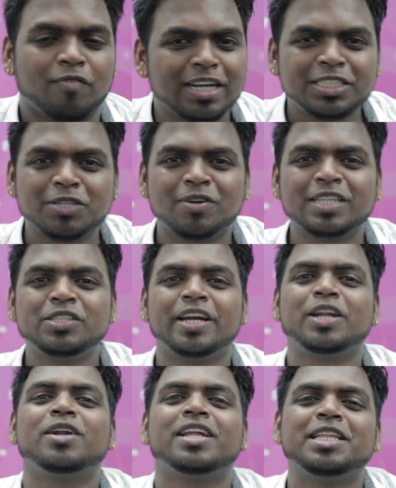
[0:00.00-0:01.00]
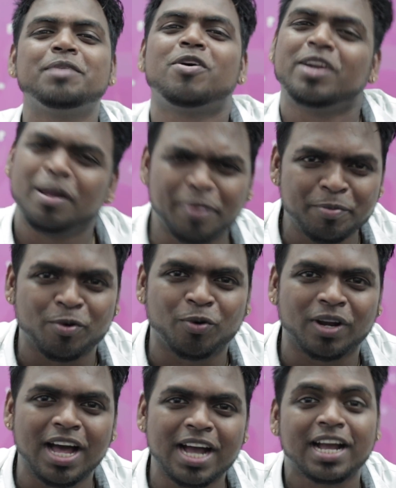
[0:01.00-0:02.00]
வருஷம் வருஷம் என்னோட தீபாவளி எப்படி
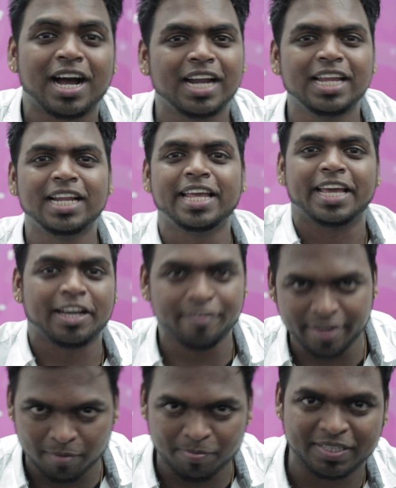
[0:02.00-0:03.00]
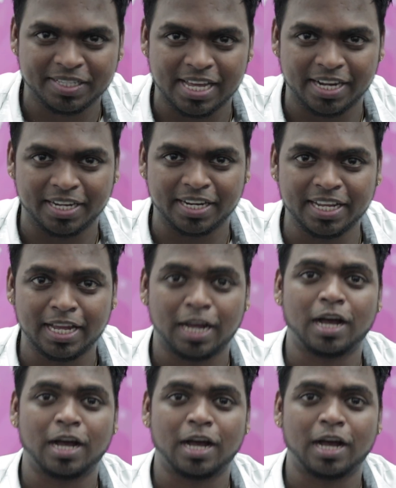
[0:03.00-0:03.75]
போகும்னா காலையிலே எங்கள் வீட்டில் பசியாரிட்டு